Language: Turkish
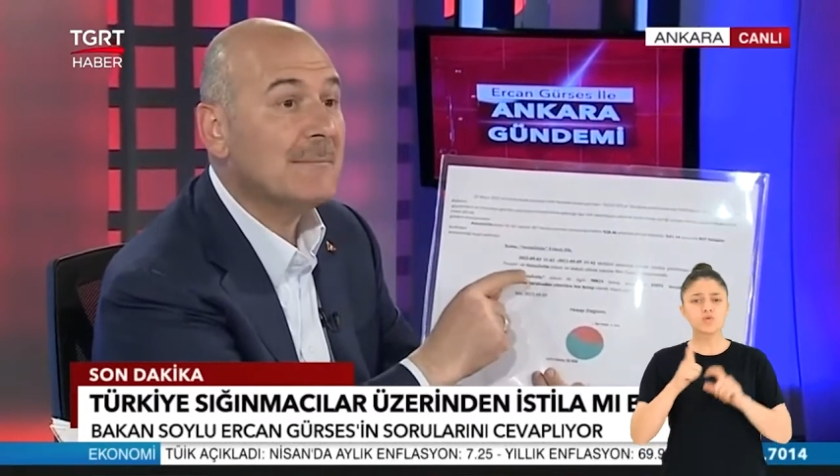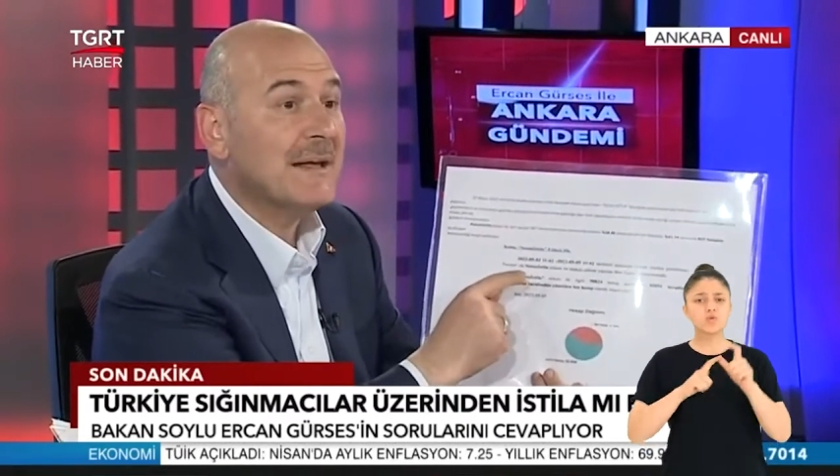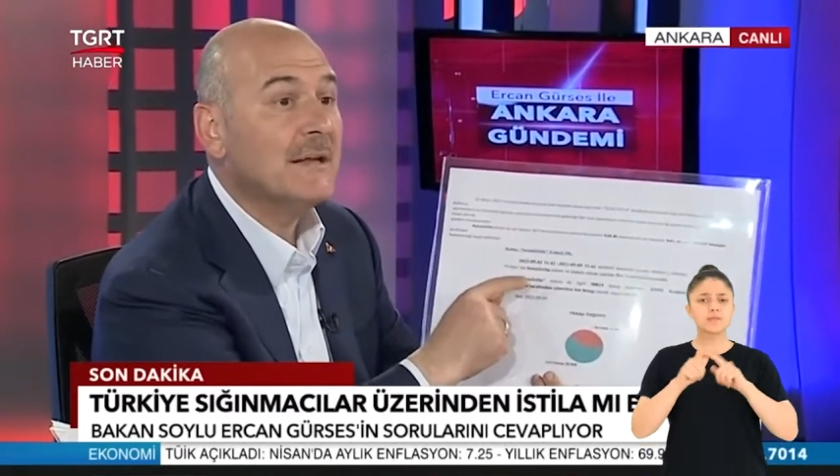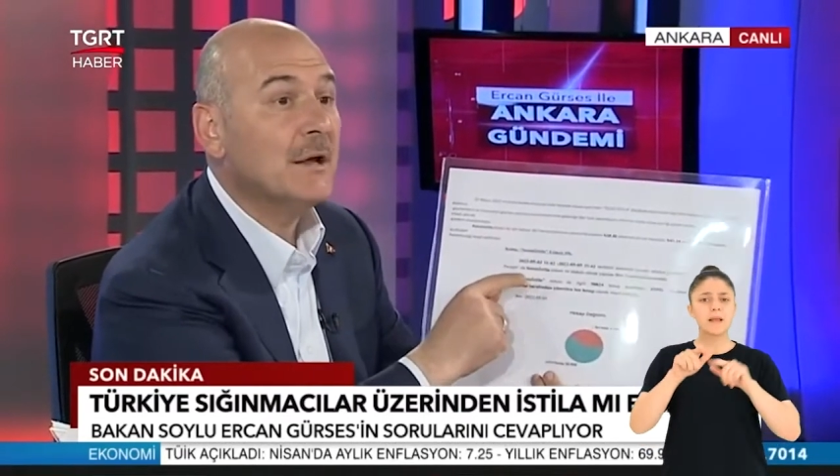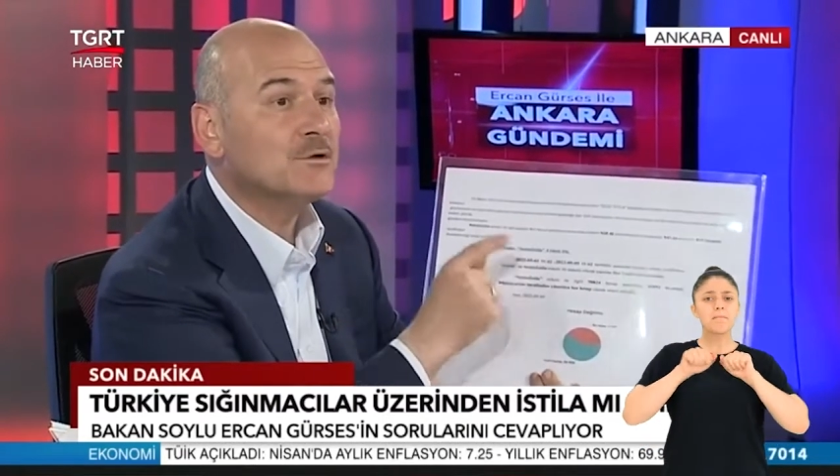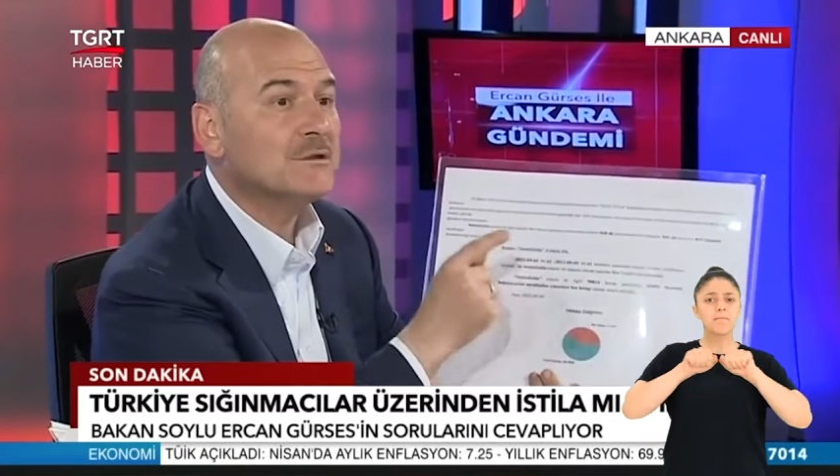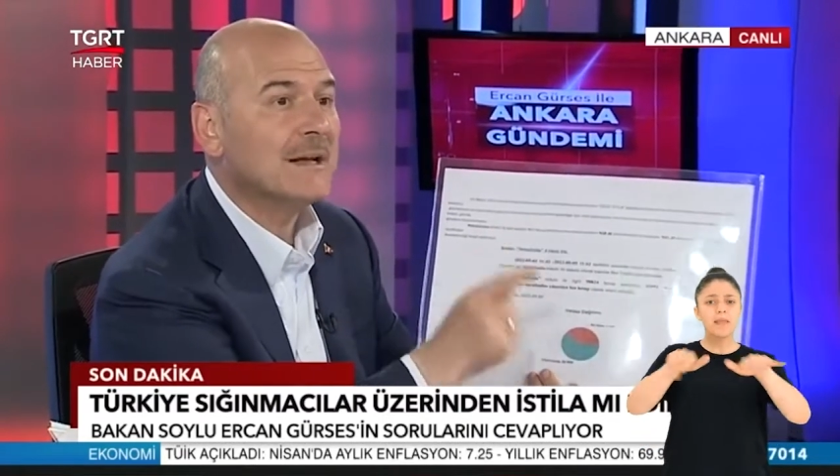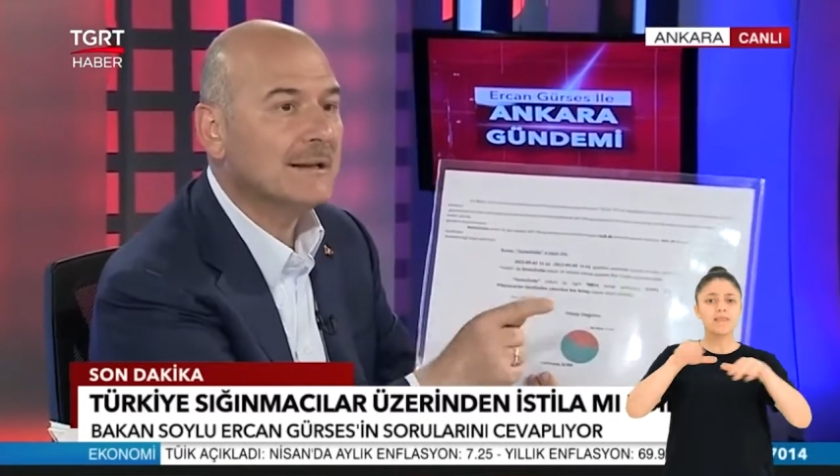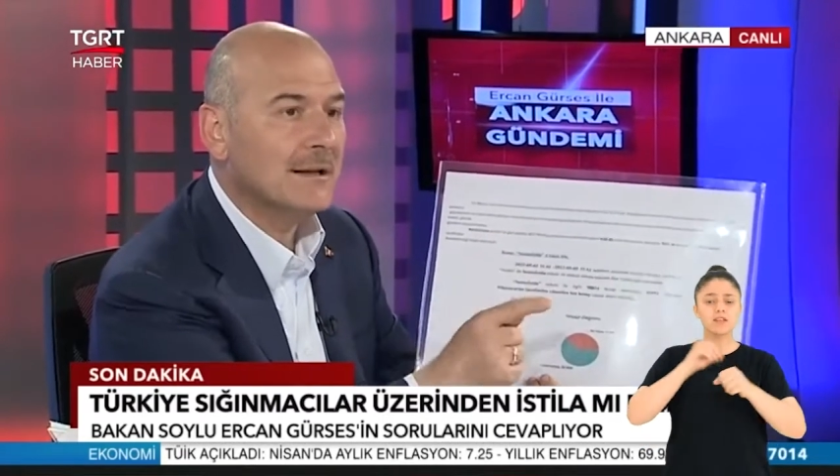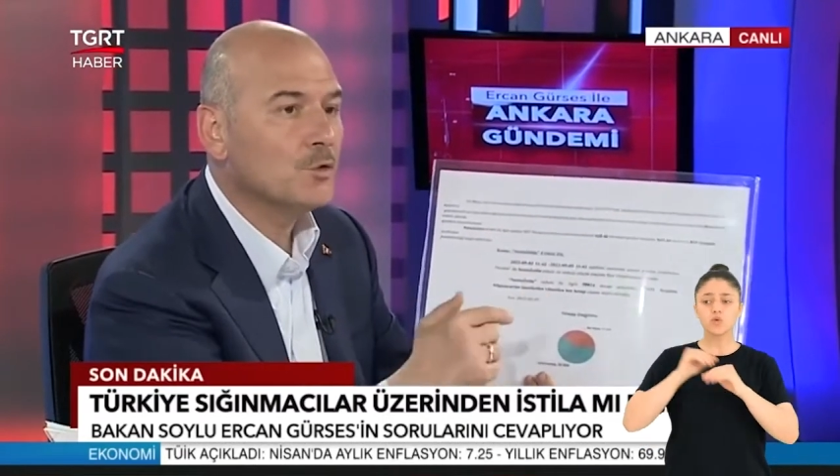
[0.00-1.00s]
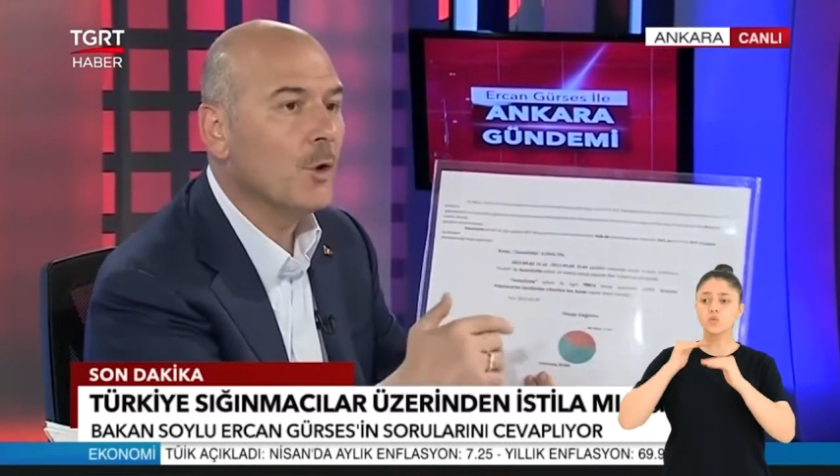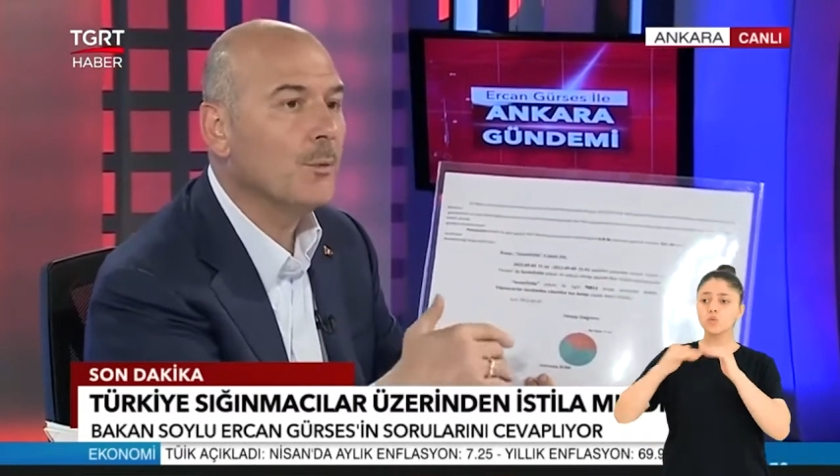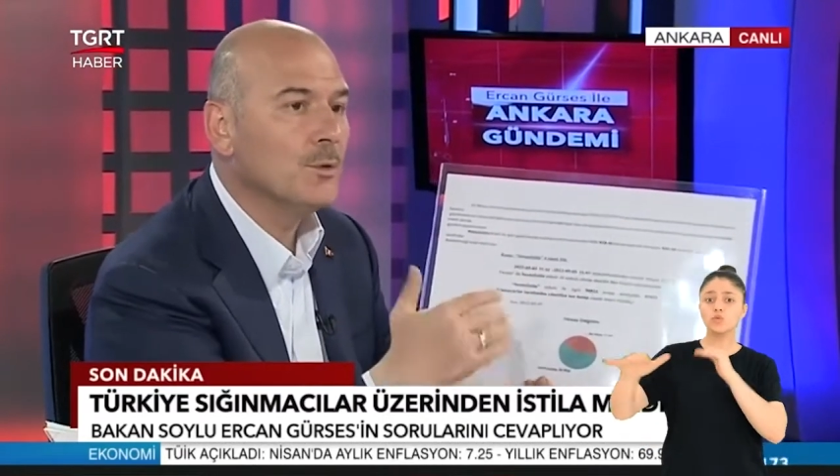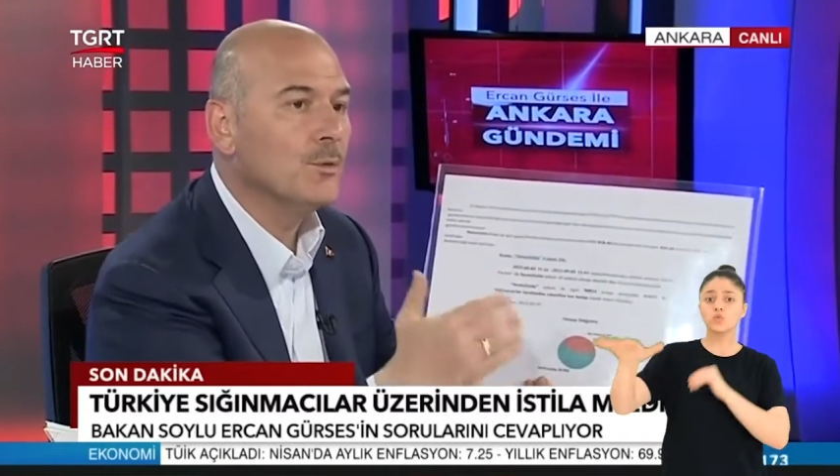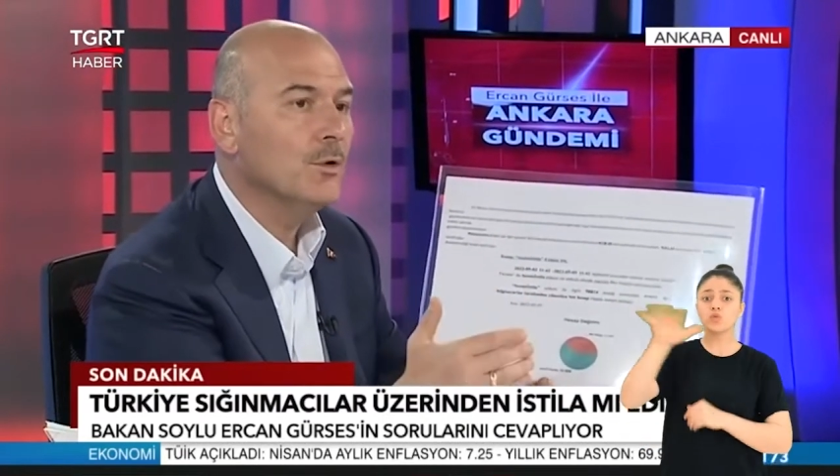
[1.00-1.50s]
medya üzerinden
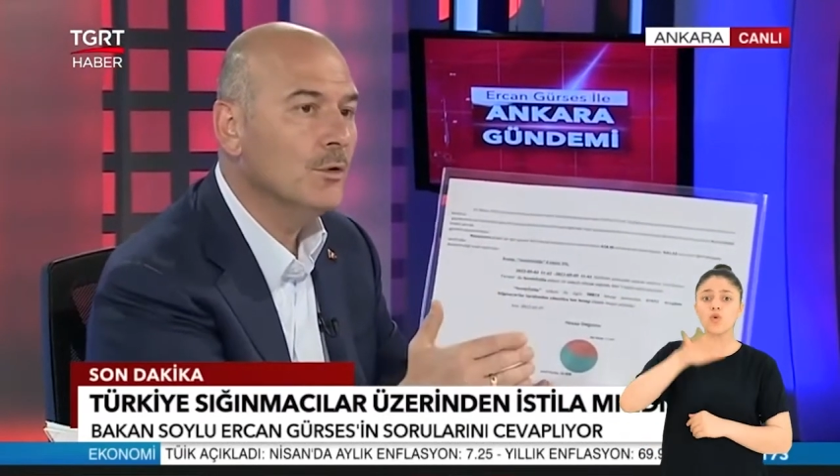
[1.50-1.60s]
toplumu